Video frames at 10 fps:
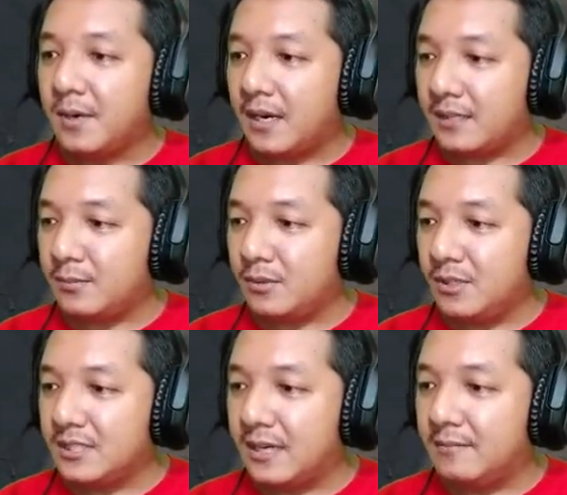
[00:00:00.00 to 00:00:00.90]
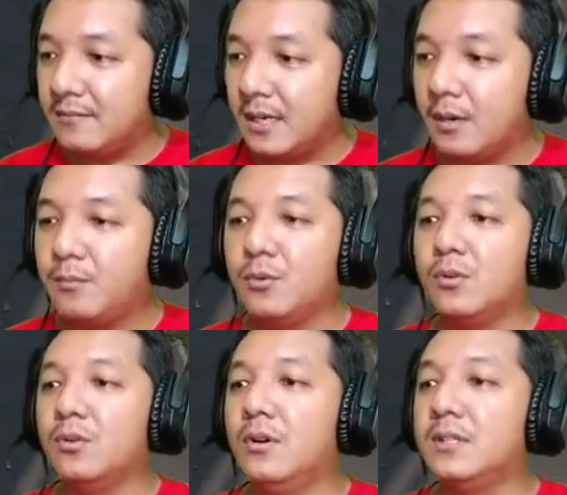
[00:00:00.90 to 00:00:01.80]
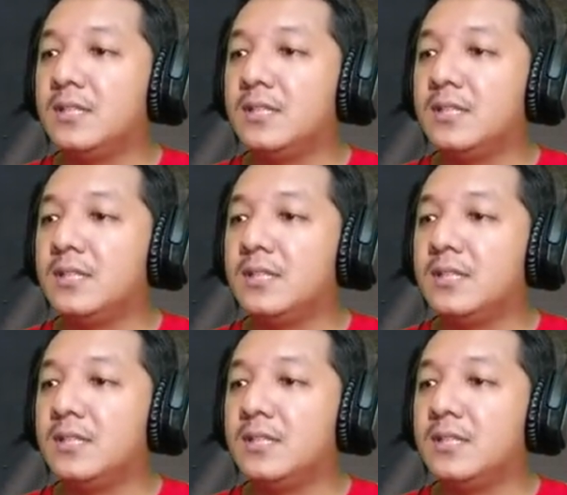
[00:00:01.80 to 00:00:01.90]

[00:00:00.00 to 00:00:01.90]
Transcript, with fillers: berangkat pukul jam eh pukul